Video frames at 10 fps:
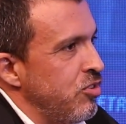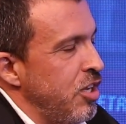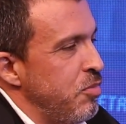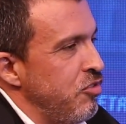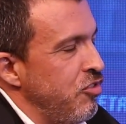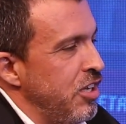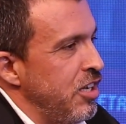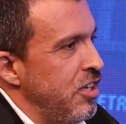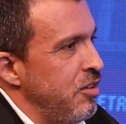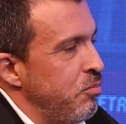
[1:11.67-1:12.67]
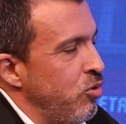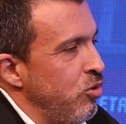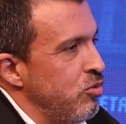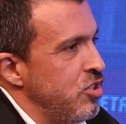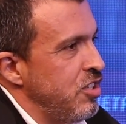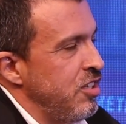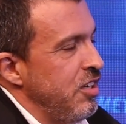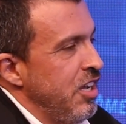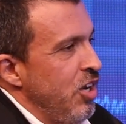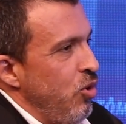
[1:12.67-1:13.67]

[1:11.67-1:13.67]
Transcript: sempre vem ali em prol de que